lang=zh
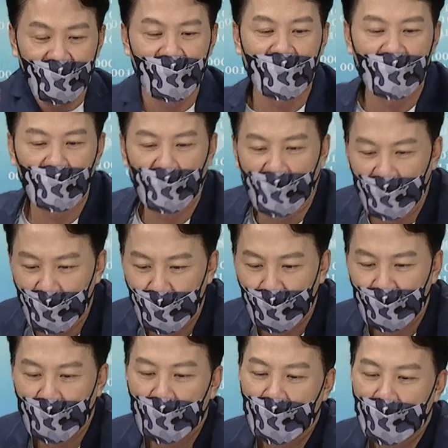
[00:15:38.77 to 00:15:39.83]
今天就好，
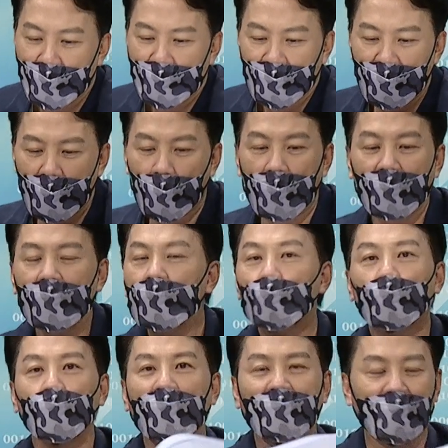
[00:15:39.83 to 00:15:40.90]
各位，我印
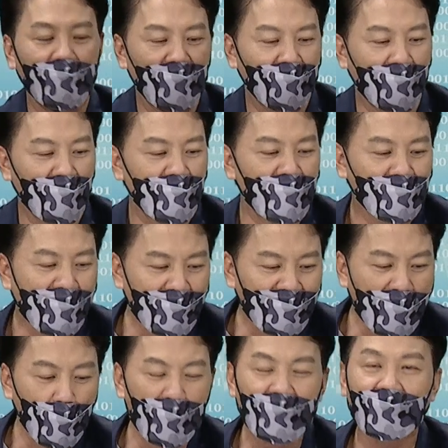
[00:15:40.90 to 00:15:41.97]
出来给你看，你看
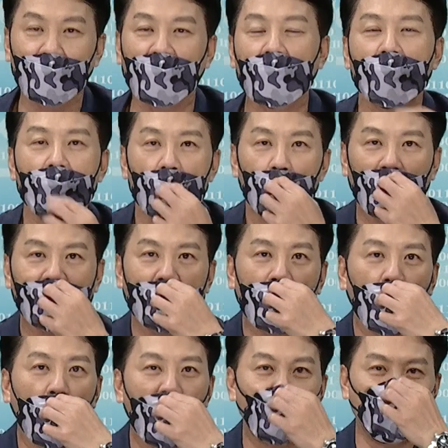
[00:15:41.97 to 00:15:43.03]
看为什么我的
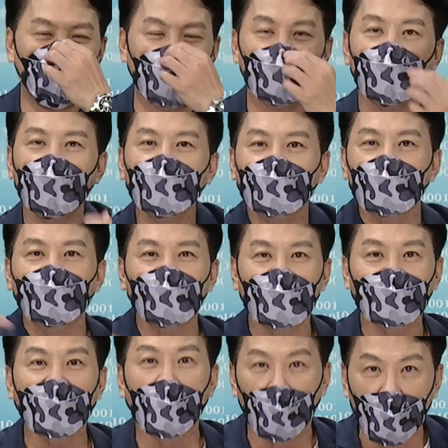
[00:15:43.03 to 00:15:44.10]
会员一直
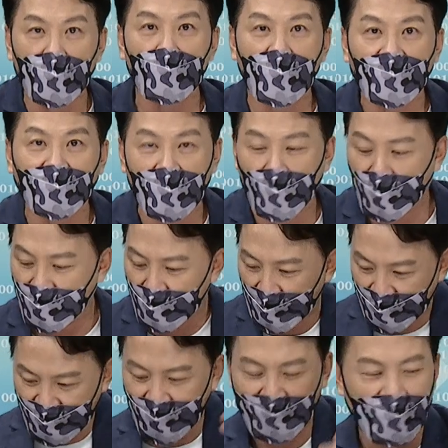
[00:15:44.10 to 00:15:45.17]
介绍会员给我，
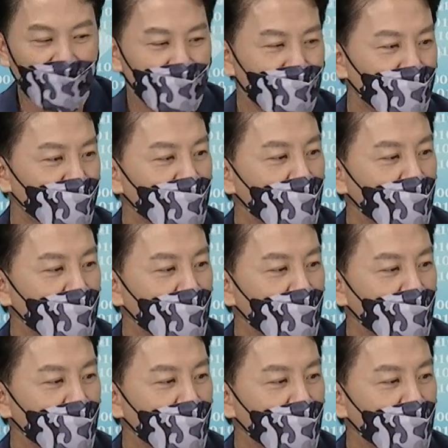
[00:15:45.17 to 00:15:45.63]
请看，